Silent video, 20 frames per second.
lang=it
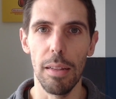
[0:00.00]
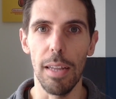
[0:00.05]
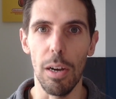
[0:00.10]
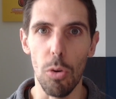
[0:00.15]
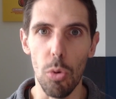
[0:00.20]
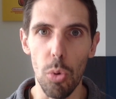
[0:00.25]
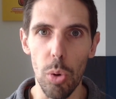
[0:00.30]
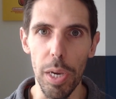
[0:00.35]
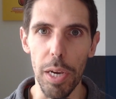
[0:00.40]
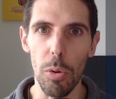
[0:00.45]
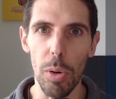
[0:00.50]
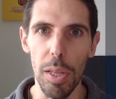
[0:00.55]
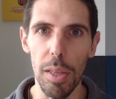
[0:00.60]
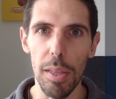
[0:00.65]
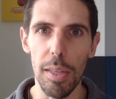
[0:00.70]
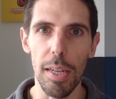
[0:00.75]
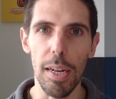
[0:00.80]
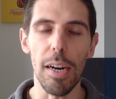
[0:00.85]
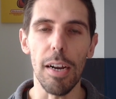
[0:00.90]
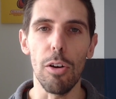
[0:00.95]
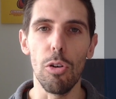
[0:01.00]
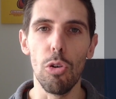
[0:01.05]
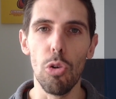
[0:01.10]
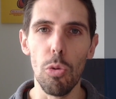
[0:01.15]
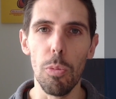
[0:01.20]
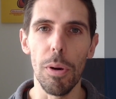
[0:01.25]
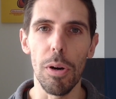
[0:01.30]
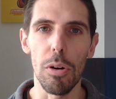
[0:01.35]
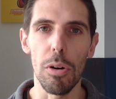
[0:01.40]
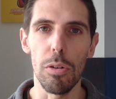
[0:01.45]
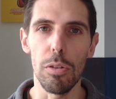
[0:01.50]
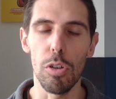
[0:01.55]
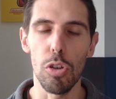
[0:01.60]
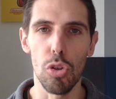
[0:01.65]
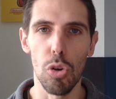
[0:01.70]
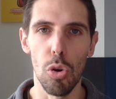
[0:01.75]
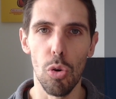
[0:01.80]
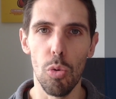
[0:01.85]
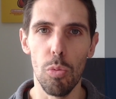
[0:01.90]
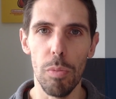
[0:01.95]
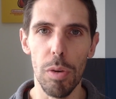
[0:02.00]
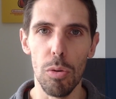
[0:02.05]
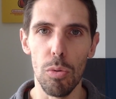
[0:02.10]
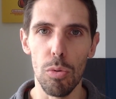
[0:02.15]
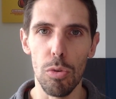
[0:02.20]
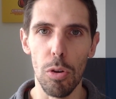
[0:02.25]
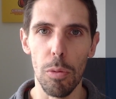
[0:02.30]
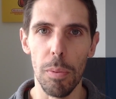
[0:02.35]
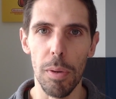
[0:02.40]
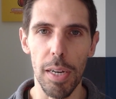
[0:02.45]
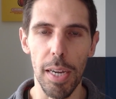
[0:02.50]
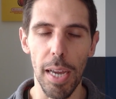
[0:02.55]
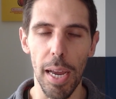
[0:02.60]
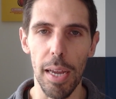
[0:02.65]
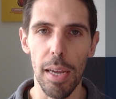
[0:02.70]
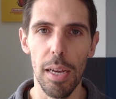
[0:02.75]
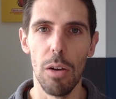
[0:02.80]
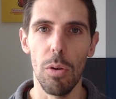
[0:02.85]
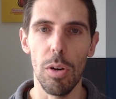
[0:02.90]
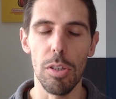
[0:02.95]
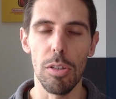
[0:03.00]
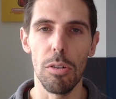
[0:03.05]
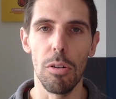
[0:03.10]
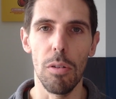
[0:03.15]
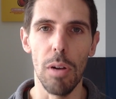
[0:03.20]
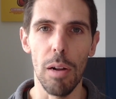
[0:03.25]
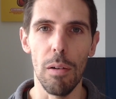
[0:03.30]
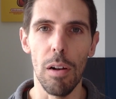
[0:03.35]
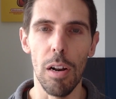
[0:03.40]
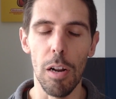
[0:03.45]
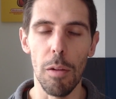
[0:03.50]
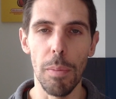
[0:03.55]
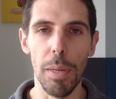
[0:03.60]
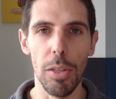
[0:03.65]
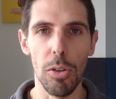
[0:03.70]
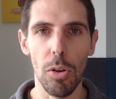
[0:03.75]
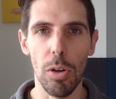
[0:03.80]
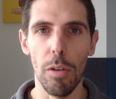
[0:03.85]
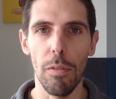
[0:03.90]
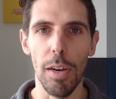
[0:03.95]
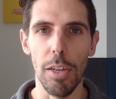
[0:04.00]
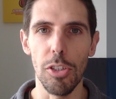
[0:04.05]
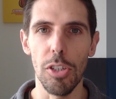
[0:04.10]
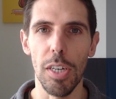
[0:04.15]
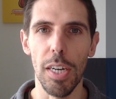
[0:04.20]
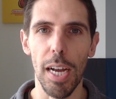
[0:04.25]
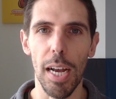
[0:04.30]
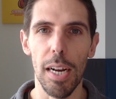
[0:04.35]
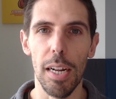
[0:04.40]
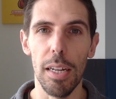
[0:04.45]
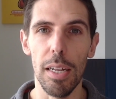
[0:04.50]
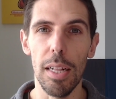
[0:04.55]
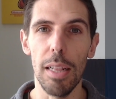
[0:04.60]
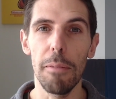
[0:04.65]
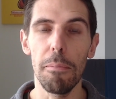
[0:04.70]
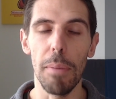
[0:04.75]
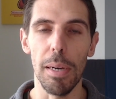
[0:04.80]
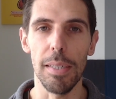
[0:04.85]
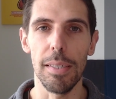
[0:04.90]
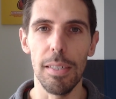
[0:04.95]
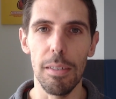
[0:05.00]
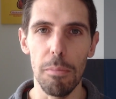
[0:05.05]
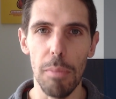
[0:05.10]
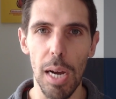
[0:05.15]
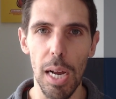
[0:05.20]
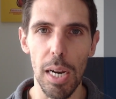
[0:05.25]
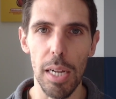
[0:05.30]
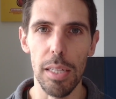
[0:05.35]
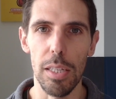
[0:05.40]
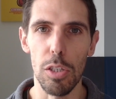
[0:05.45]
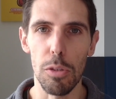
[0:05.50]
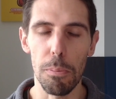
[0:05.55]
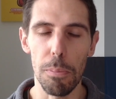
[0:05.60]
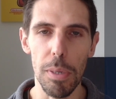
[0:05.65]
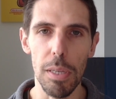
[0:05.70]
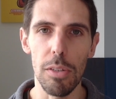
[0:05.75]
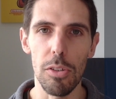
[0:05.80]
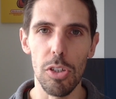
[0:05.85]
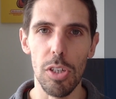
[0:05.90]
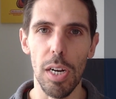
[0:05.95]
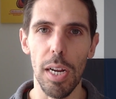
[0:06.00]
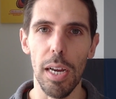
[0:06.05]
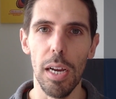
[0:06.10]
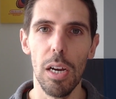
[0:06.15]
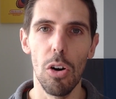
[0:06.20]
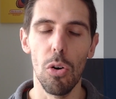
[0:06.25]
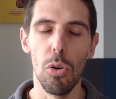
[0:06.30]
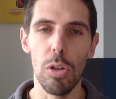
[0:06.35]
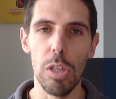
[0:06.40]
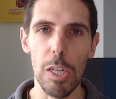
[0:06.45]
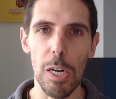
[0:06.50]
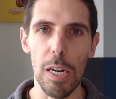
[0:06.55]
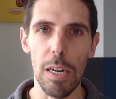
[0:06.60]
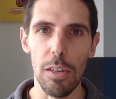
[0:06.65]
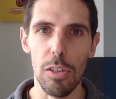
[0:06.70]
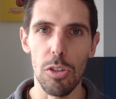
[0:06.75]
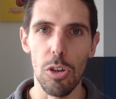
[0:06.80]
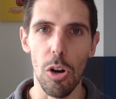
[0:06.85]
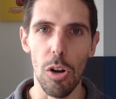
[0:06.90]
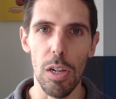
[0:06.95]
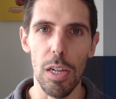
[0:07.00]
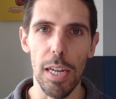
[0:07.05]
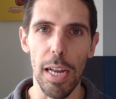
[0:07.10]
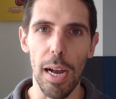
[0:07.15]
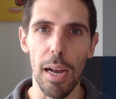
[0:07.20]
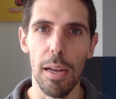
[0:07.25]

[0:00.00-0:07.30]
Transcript: Da qui quindi il recupero di solo un minuto perché questo non è un allenamento che va a cercare il massimale di spingere oltre la soglia